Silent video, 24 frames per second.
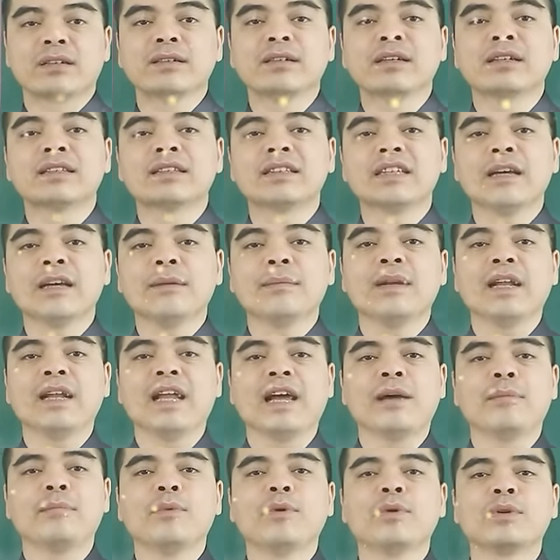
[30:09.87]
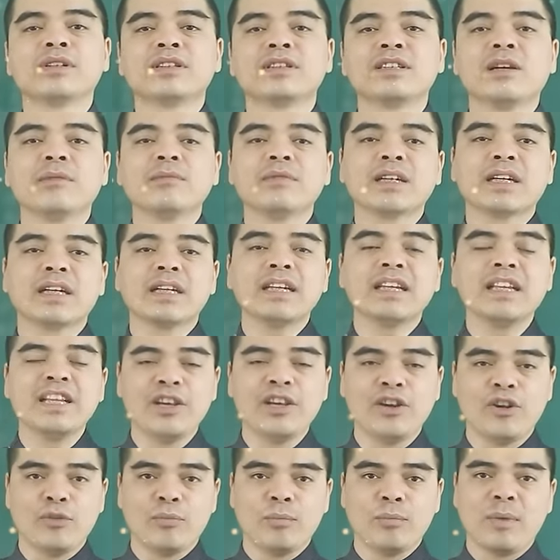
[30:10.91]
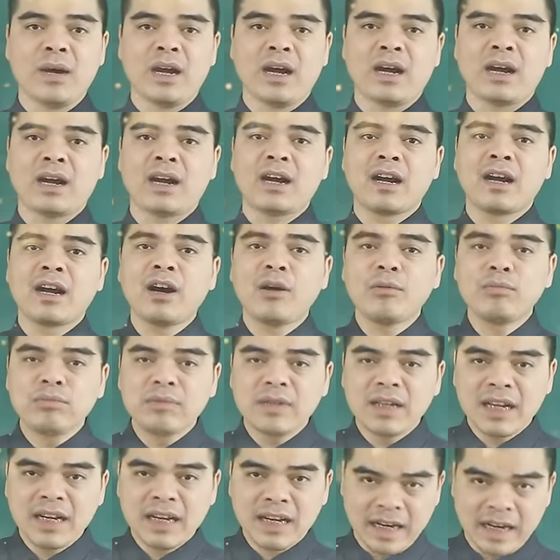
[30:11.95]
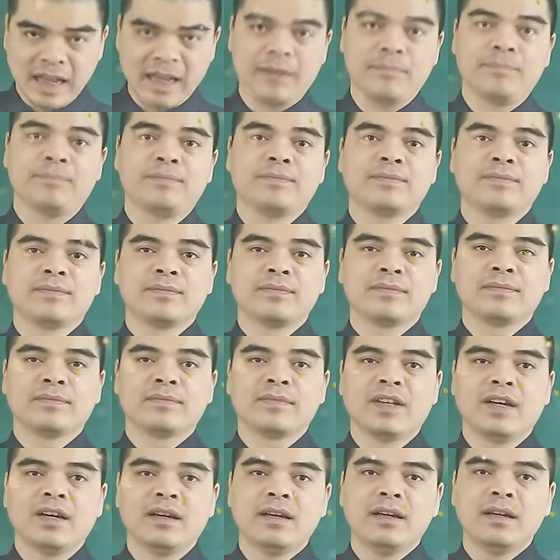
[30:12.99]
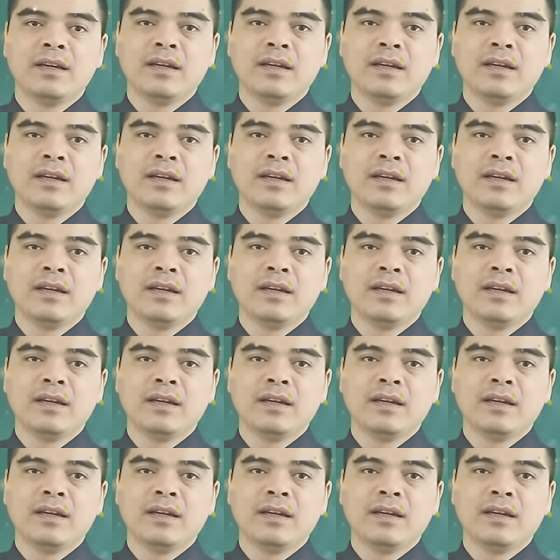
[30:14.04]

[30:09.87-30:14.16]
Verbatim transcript: được xem là một trong những cái điều mà không nên làm đó